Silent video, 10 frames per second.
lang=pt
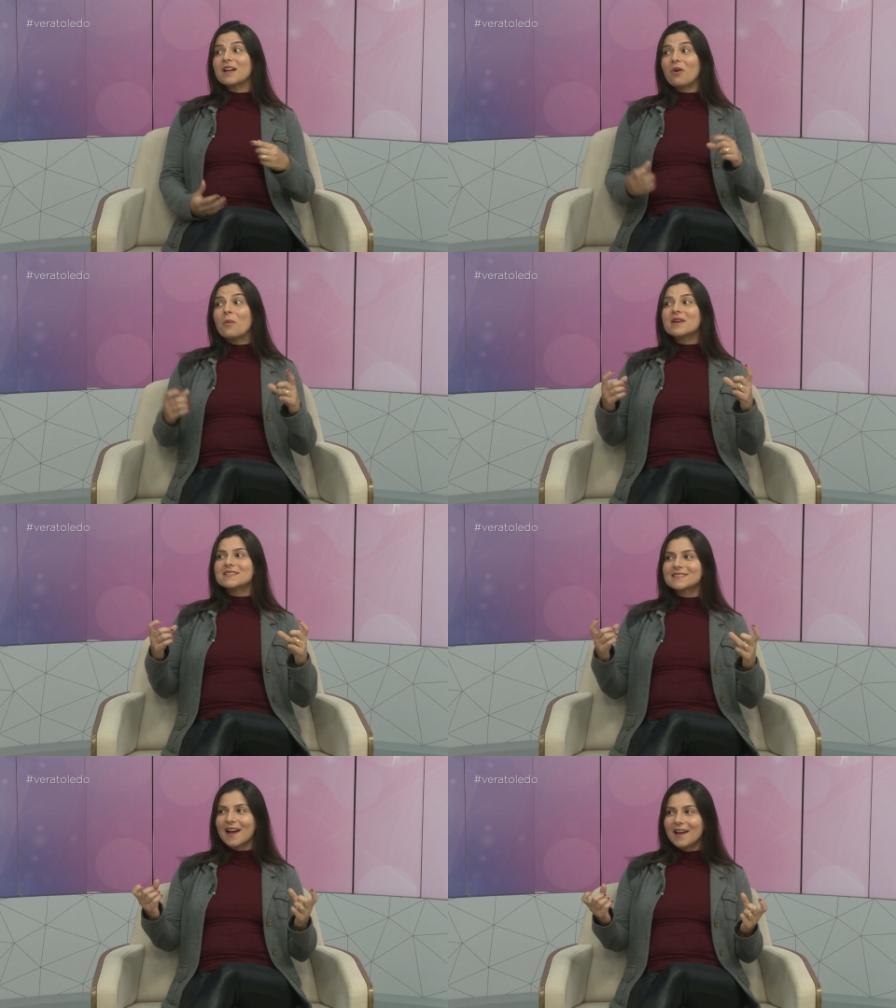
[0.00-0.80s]

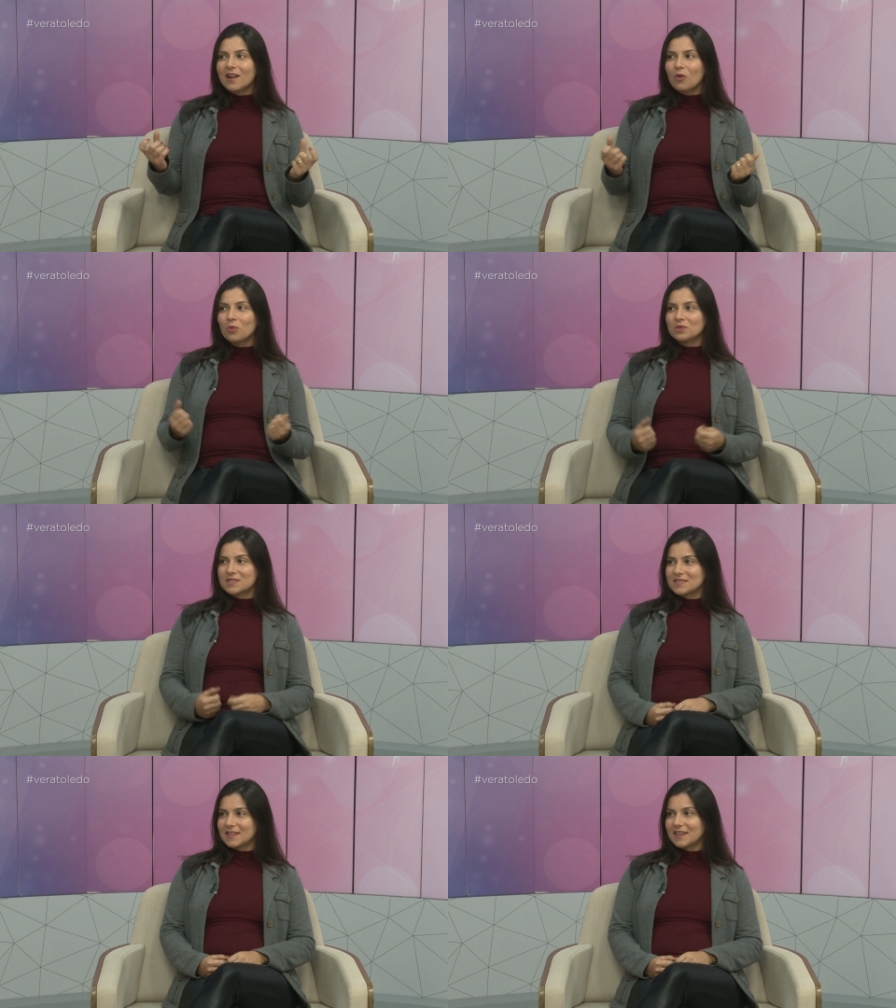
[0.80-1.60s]
começar a
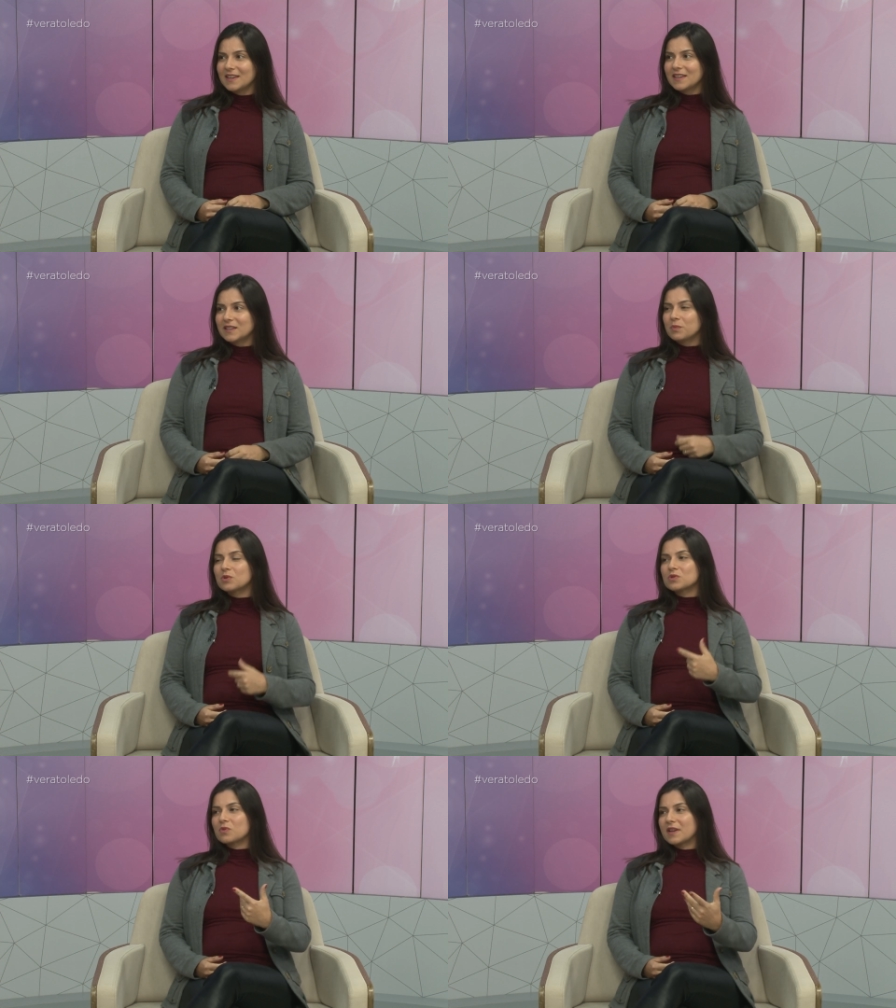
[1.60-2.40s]
acontecer
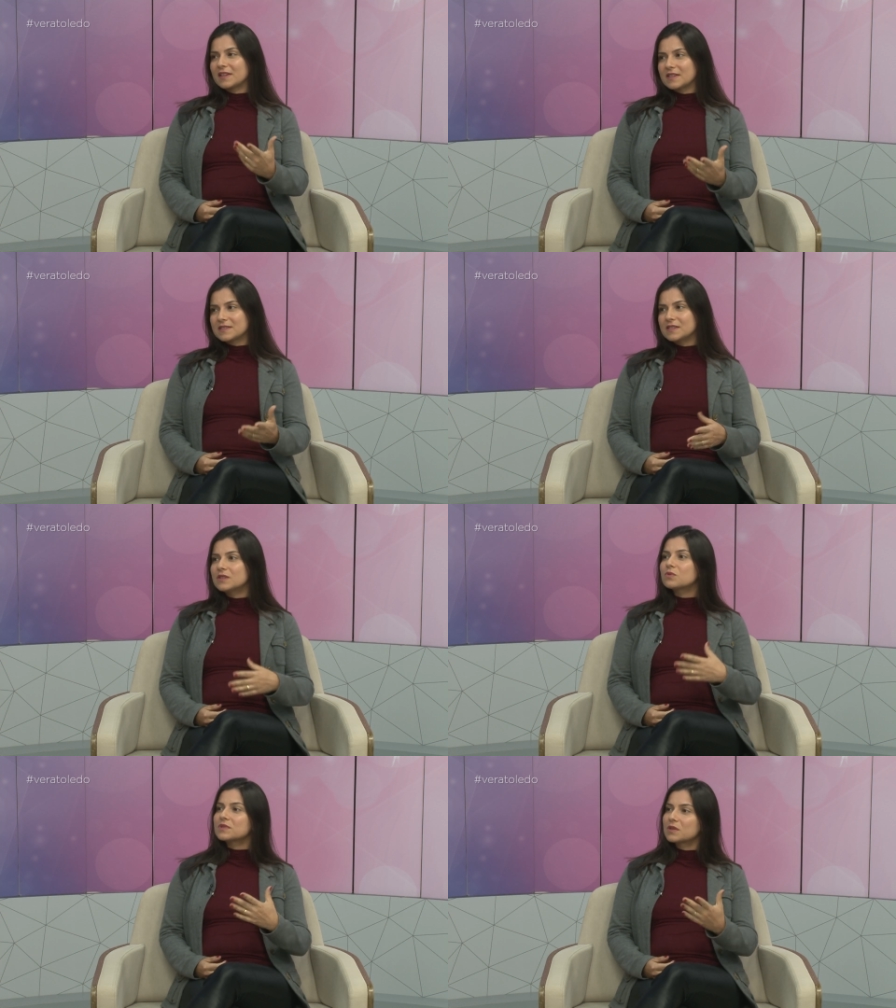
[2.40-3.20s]
depois dos
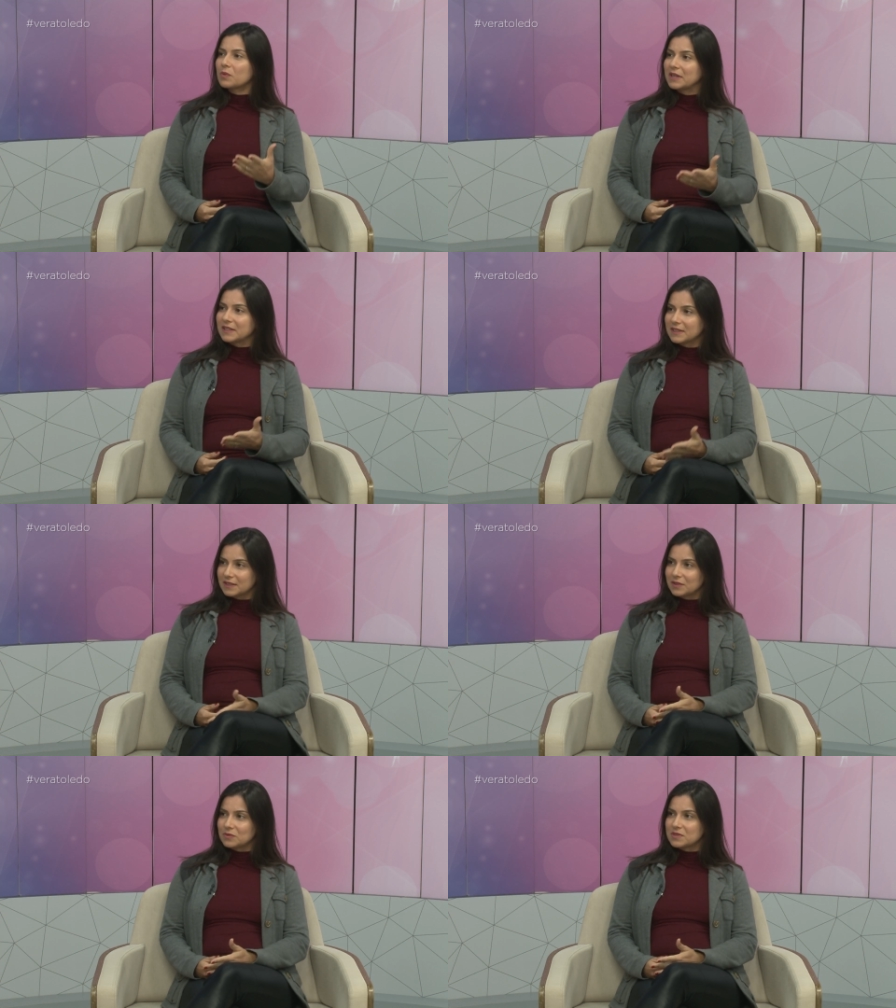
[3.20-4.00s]
45, 50
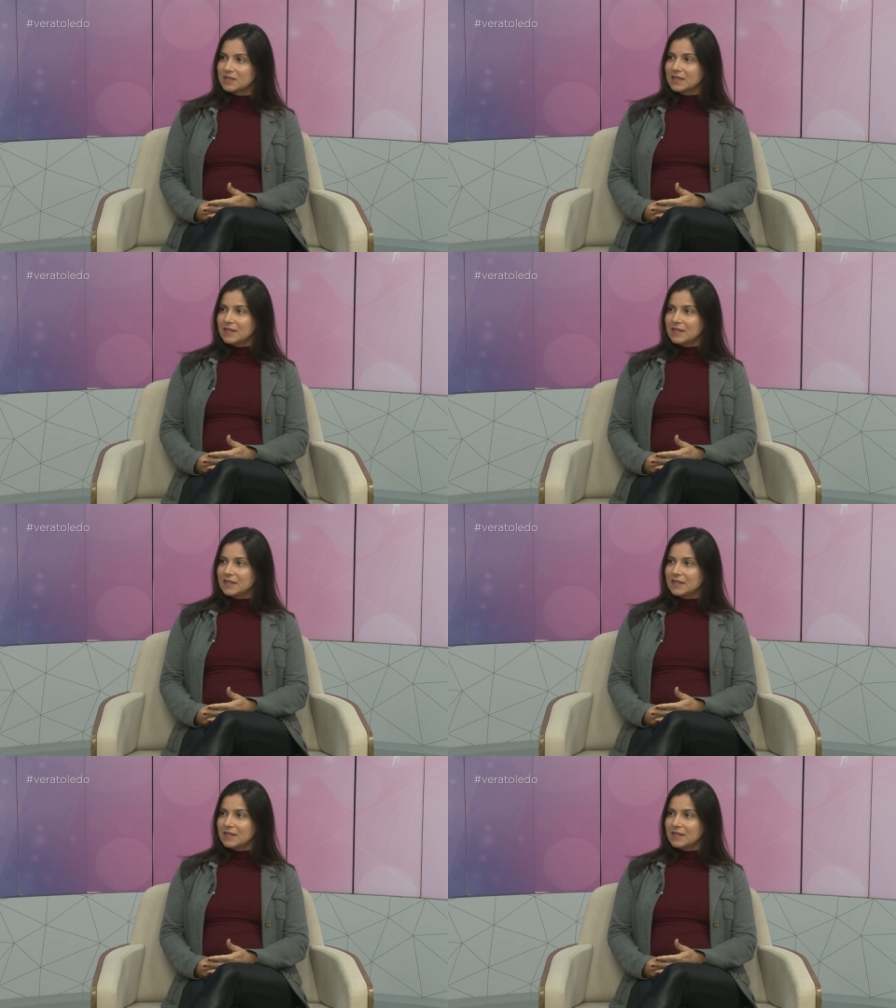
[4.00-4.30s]
anos.